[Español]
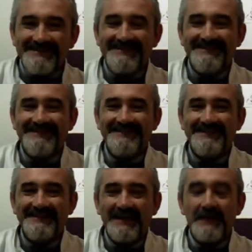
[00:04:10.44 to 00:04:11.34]
o a dos
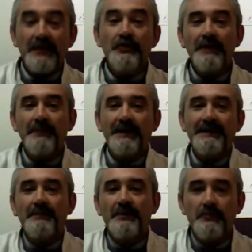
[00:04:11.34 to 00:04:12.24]
pies,
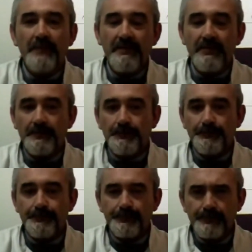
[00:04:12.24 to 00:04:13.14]
ha tenido que pagar también
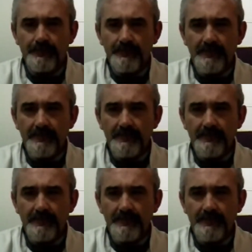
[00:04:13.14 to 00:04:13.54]
un precio.